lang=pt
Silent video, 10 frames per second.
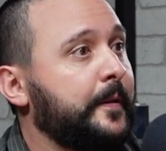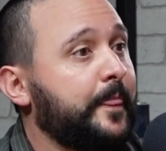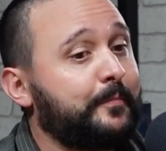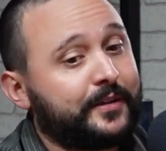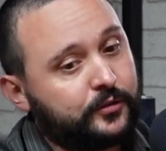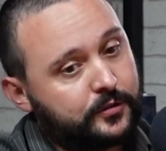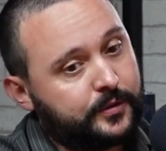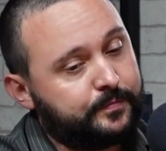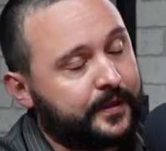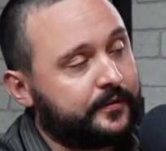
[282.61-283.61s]
Mas eu também
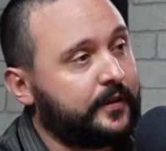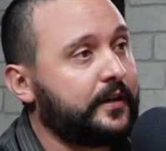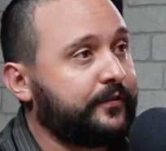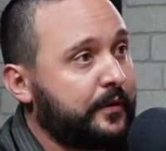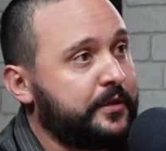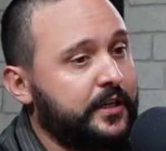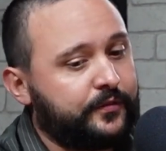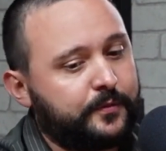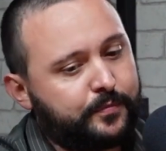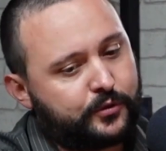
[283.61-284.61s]
pensei na família.
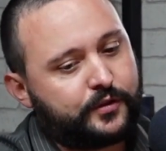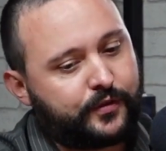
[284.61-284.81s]
Falei, poxa, a ah.